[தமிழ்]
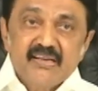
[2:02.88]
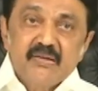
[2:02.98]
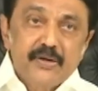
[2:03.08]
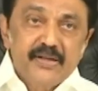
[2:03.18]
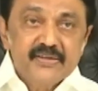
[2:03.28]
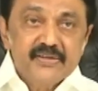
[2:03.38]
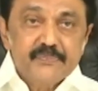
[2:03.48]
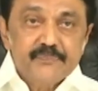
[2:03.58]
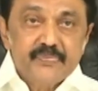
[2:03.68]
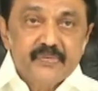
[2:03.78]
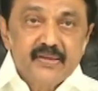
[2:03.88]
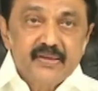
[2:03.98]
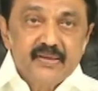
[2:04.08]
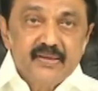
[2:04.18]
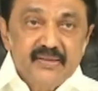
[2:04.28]
நிறைய படியுங்கள்
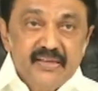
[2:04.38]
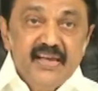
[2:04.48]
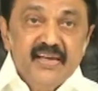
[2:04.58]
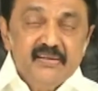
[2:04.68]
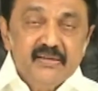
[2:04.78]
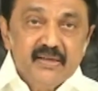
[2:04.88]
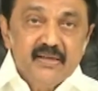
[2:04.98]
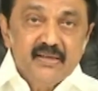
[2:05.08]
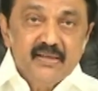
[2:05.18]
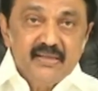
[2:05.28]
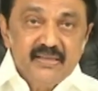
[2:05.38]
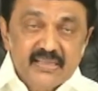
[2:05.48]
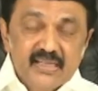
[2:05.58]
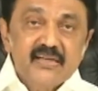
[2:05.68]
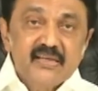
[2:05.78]
ஏன்
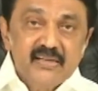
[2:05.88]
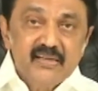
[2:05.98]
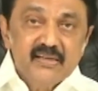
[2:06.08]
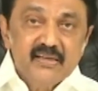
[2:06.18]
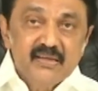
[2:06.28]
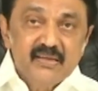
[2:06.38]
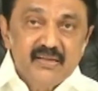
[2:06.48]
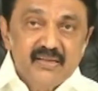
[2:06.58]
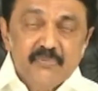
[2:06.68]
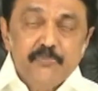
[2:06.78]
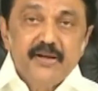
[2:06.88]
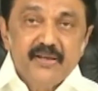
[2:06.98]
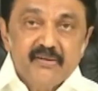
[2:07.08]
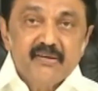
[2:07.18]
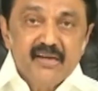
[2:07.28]
எதற்கு
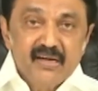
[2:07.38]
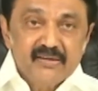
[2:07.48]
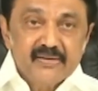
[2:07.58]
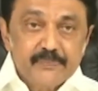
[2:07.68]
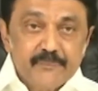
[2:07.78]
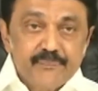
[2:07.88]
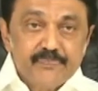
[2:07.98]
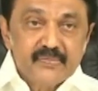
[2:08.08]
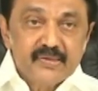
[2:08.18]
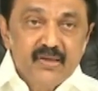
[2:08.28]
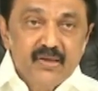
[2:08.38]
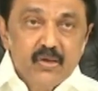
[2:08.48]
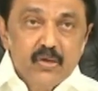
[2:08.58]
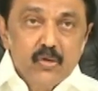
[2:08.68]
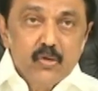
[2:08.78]
எப்படி என்று கேளுங்கள்
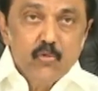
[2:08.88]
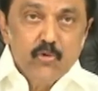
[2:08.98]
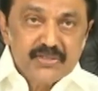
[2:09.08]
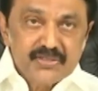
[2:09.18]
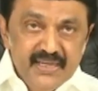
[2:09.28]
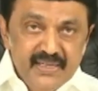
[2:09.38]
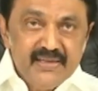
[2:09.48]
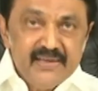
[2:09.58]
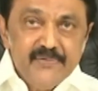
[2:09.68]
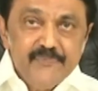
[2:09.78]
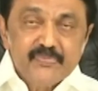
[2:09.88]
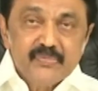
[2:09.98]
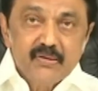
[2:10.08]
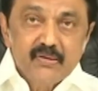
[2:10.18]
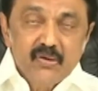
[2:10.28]
ஒரு செய்தி
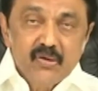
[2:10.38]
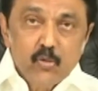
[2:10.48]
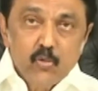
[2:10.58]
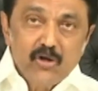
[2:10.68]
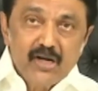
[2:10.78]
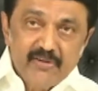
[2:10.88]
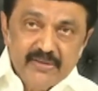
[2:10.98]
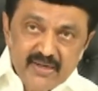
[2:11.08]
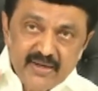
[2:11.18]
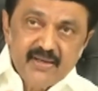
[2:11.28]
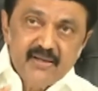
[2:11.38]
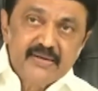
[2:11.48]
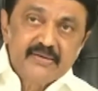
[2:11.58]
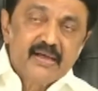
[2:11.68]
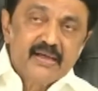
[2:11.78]
உங்களை
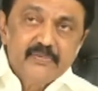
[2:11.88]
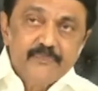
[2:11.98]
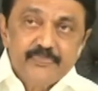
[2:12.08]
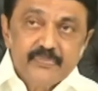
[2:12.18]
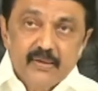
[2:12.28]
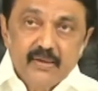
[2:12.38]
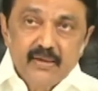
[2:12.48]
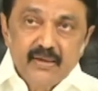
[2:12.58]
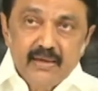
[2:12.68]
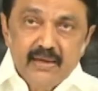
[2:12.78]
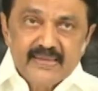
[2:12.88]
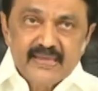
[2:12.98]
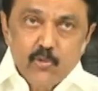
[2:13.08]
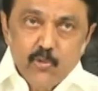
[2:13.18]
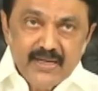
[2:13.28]
வந்தடைகிறது என்றால்
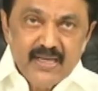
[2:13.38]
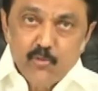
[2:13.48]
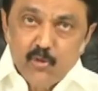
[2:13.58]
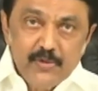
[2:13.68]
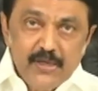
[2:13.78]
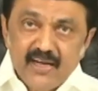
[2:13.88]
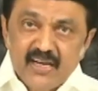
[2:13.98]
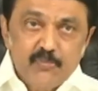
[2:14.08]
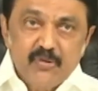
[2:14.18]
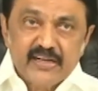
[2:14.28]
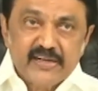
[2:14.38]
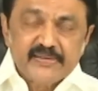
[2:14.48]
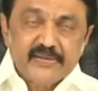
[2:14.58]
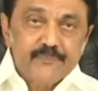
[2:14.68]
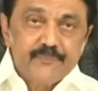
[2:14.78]
அதனை உடனே முழுமையாக
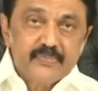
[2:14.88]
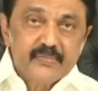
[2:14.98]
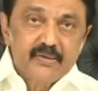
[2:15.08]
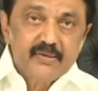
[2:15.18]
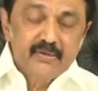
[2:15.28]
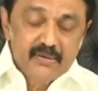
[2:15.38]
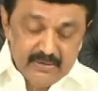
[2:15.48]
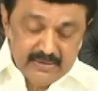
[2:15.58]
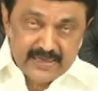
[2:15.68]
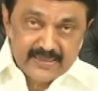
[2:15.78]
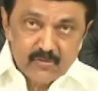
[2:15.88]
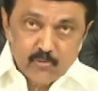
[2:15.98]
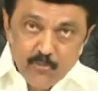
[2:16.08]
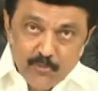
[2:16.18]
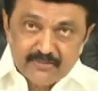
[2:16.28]
நம்பிவிடாதீர்கள்
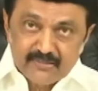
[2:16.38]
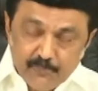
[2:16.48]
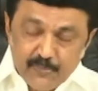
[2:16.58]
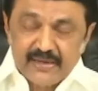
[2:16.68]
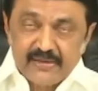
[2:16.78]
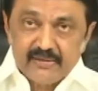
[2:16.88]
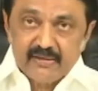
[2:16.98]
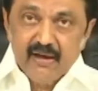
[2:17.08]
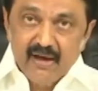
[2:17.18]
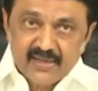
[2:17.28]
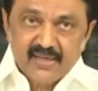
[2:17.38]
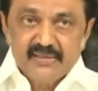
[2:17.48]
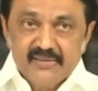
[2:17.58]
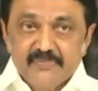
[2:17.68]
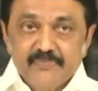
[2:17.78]
அதன் உண்மை தன்மையை
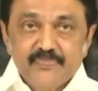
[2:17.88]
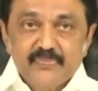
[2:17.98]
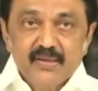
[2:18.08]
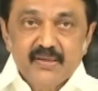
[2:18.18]
ஆராயுங்கள்